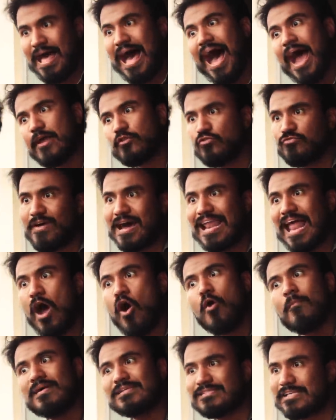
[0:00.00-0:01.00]
Aí tu vai lá
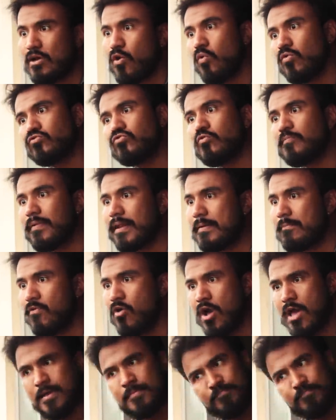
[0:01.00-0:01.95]
rouba esse encontro de um playboy.